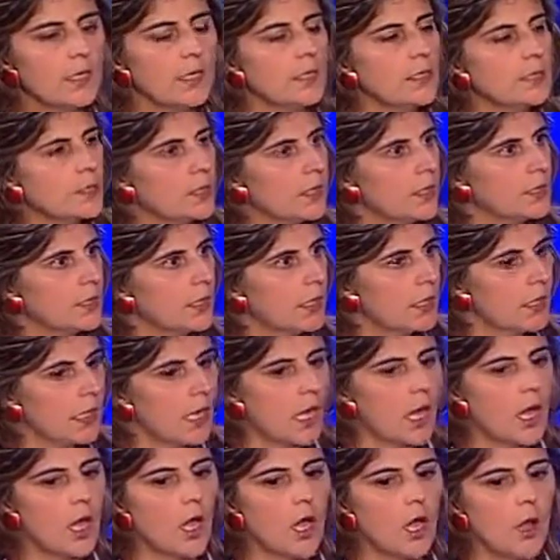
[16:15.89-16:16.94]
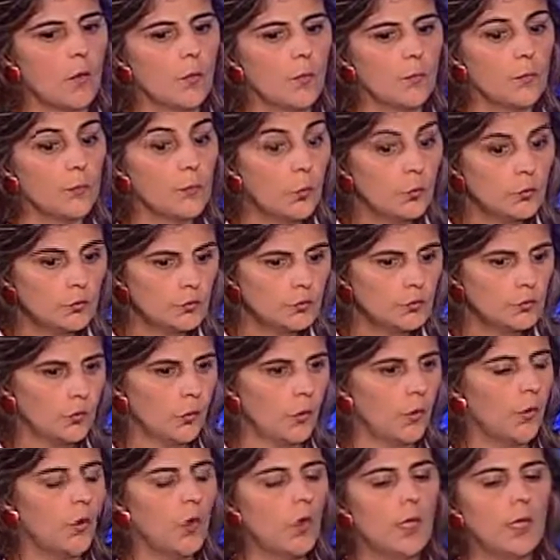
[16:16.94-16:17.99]
y se llega a un
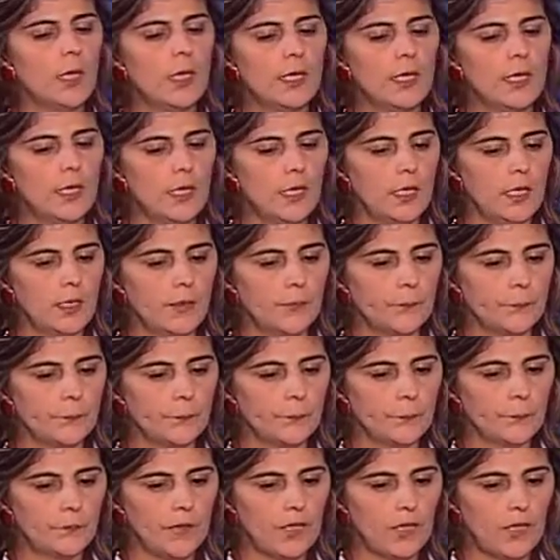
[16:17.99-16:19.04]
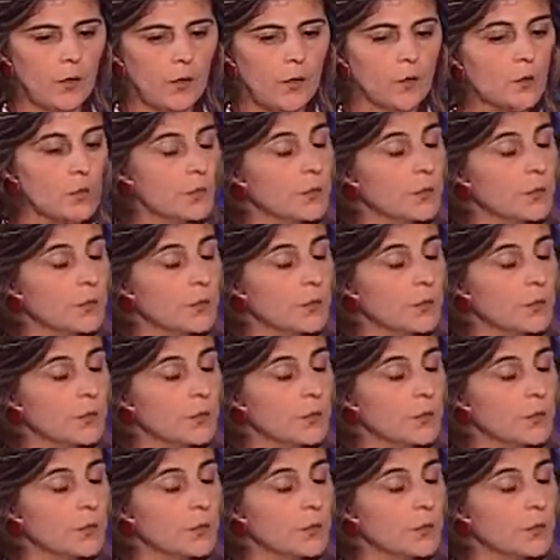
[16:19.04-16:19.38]
punto, eh, a un